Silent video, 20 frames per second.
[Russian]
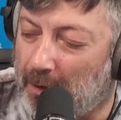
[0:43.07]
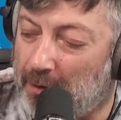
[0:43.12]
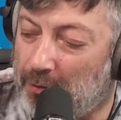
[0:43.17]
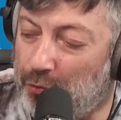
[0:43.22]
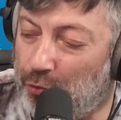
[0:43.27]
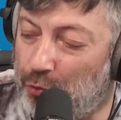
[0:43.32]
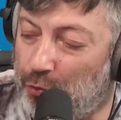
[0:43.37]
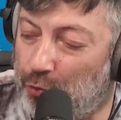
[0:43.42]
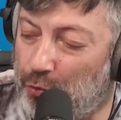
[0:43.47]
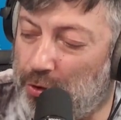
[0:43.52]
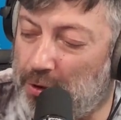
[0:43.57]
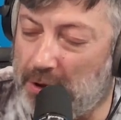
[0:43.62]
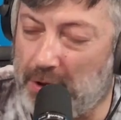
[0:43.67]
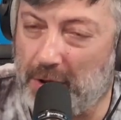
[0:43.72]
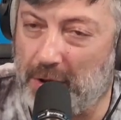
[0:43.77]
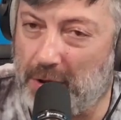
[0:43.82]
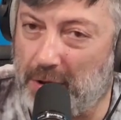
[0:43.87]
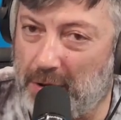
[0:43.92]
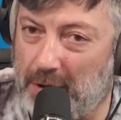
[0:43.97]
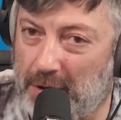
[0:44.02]
Ну
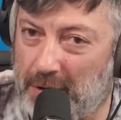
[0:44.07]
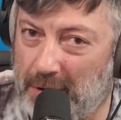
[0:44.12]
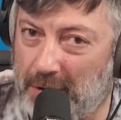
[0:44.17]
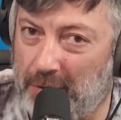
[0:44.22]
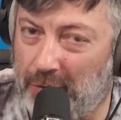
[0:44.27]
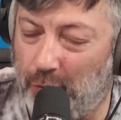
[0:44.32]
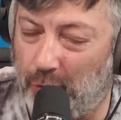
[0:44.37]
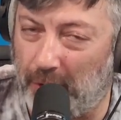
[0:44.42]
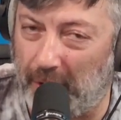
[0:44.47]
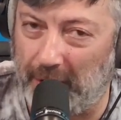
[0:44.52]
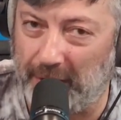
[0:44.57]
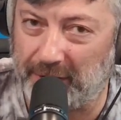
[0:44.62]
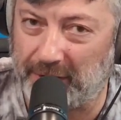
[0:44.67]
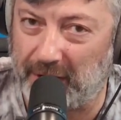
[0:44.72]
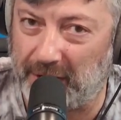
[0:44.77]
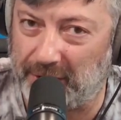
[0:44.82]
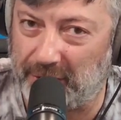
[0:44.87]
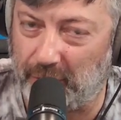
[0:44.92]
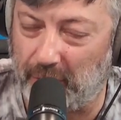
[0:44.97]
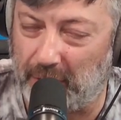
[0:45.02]
и
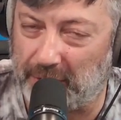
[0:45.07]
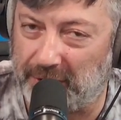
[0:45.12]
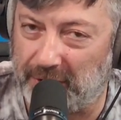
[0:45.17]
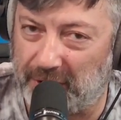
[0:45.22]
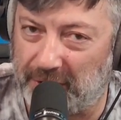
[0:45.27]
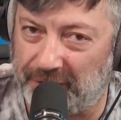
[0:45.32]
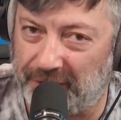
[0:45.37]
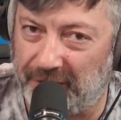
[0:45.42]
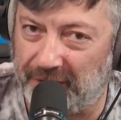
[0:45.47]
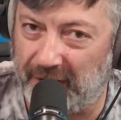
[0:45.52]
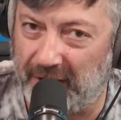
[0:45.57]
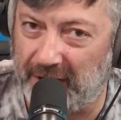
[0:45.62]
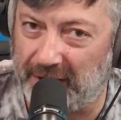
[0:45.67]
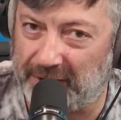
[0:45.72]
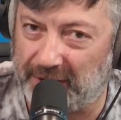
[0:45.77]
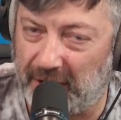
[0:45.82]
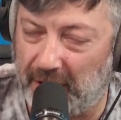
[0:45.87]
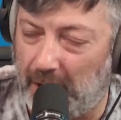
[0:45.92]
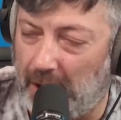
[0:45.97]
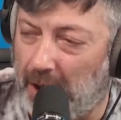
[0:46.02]
украинская ситуация
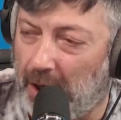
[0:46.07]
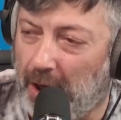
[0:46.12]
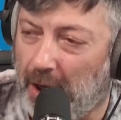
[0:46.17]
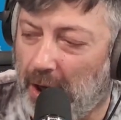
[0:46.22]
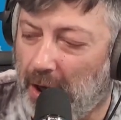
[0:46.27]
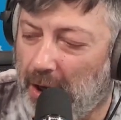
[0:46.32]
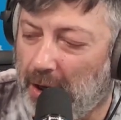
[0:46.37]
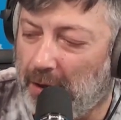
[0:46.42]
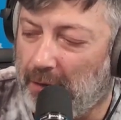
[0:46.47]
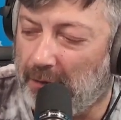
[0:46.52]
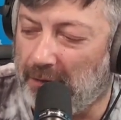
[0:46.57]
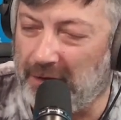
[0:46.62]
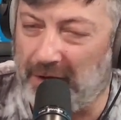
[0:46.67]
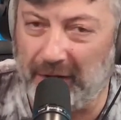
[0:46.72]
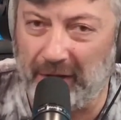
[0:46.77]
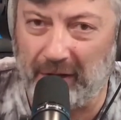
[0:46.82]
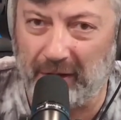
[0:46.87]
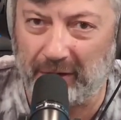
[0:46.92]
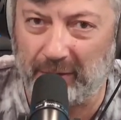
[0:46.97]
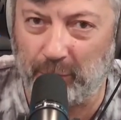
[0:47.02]
развивается.
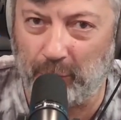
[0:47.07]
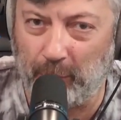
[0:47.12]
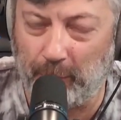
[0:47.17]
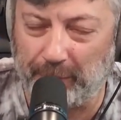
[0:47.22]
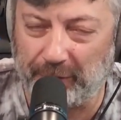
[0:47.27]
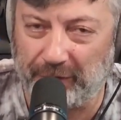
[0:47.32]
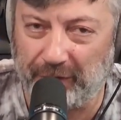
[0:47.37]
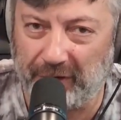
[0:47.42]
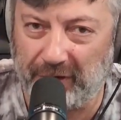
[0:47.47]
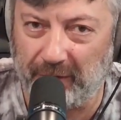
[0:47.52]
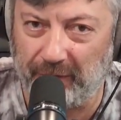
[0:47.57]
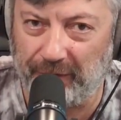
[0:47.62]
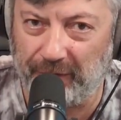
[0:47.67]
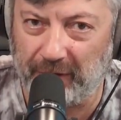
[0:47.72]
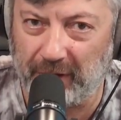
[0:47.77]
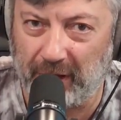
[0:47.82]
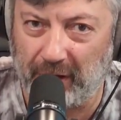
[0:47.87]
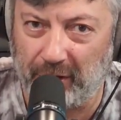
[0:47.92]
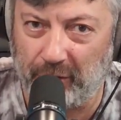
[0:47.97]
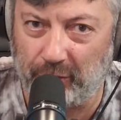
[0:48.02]
И этому посвятим
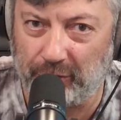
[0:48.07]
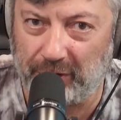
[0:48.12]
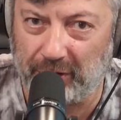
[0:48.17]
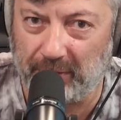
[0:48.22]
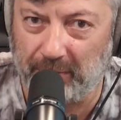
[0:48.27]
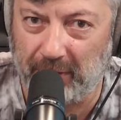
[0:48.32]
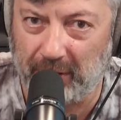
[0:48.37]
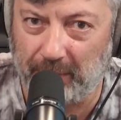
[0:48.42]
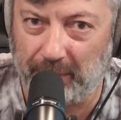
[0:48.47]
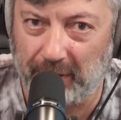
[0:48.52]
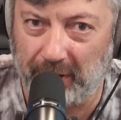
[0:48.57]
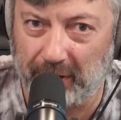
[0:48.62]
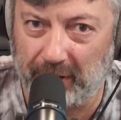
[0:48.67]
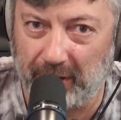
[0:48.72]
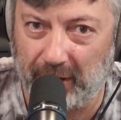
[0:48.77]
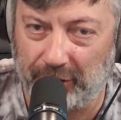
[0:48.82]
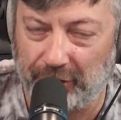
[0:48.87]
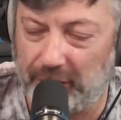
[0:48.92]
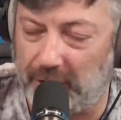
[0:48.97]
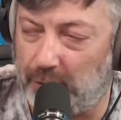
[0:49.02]
финальный сегмент
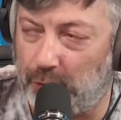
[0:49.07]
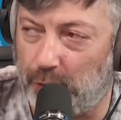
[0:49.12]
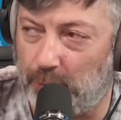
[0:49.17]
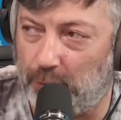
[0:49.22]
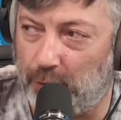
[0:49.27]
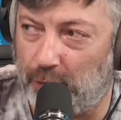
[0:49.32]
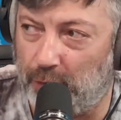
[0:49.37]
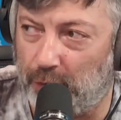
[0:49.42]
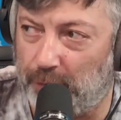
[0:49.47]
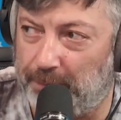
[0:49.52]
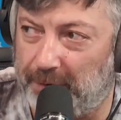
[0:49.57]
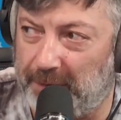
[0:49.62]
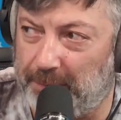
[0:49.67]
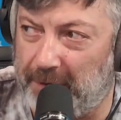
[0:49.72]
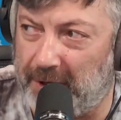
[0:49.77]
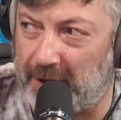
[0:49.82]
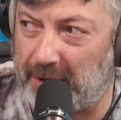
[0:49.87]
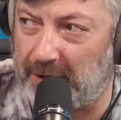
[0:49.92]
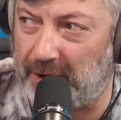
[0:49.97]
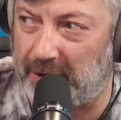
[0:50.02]
передачи. Я думаю, вот
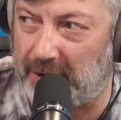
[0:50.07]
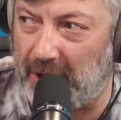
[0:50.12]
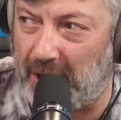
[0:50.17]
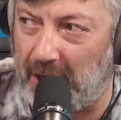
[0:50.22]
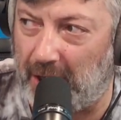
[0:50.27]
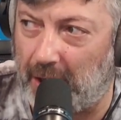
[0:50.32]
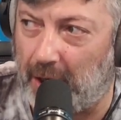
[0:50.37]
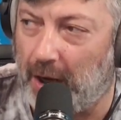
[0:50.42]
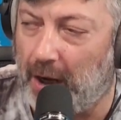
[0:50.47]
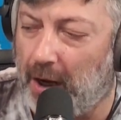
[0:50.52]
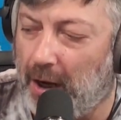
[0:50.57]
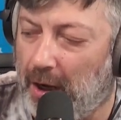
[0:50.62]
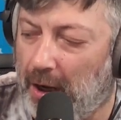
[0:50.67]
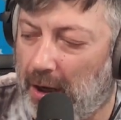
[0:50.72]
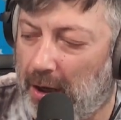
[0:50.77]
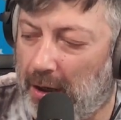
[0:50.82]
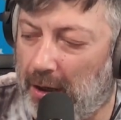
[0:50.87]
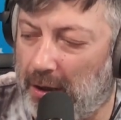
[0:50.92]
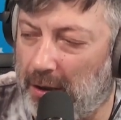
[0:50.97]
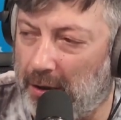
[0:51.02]
примерно так.
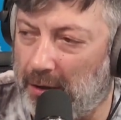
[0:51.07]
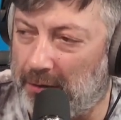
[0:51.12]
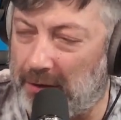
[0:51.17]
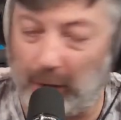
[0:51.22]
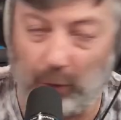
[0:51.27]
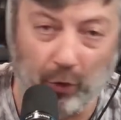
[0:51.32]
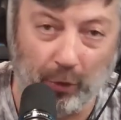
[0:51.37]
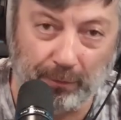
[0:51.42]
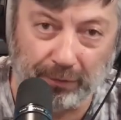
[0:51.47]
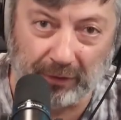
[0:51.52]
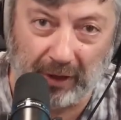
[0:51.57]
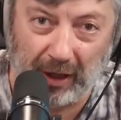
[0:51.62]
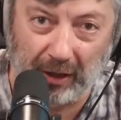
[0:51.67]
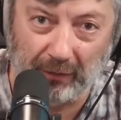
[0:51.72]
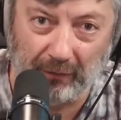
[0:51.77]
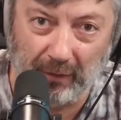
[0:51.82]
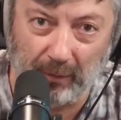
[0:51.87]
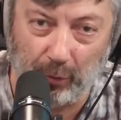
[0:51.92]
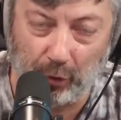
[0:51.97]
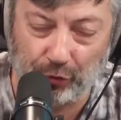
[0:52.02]
А, такой
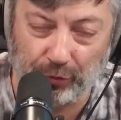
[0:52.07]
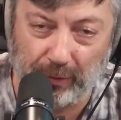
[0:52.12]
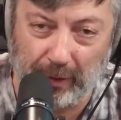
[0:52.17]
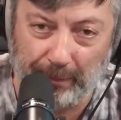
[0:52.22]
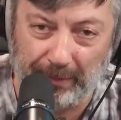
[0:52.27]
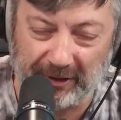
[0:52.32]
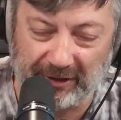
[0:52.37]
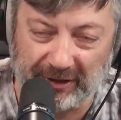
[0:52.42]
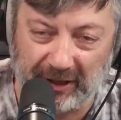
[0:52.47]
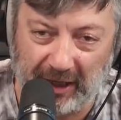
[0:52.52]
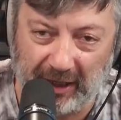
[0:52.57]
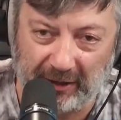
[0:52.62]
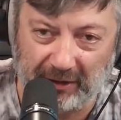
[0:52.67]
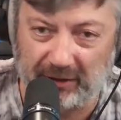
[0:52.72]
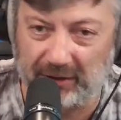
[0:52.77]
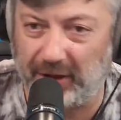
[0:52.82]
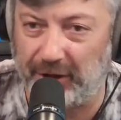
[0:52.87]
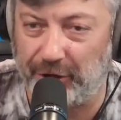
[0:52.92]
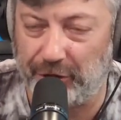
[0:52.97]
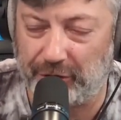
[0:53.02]
план вы можете мне
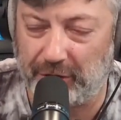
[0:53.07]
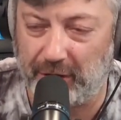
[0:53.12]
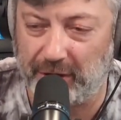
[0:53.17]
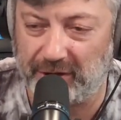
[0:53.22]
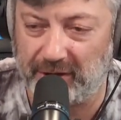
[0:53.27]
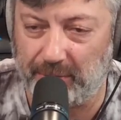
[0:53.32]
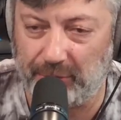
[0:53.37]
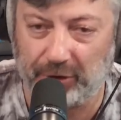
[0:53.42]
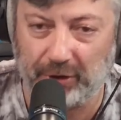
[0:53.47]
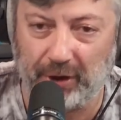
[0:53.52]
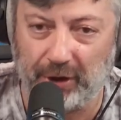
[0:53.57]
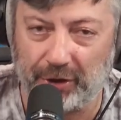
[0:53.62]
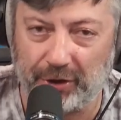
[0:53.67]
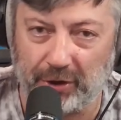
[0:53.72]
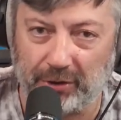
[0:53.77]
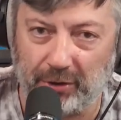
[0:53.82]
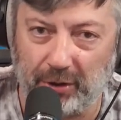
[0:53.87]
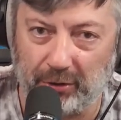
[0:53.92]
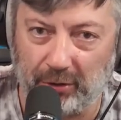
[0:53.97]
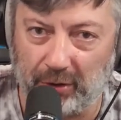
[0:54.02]
писать.
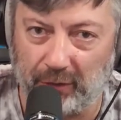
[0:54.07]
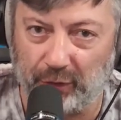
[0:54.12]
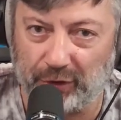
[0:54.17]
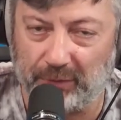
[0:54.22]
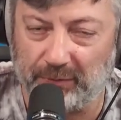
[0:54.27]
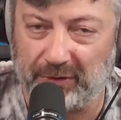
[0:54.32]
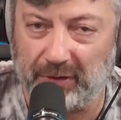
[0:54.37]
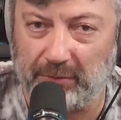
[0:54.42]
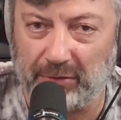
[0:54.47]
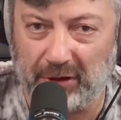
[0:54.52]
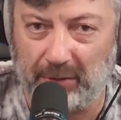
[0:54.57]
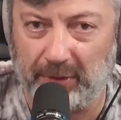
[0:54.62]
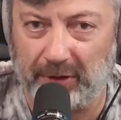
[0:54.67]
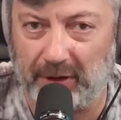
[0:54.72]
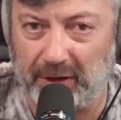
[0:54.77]
347460087.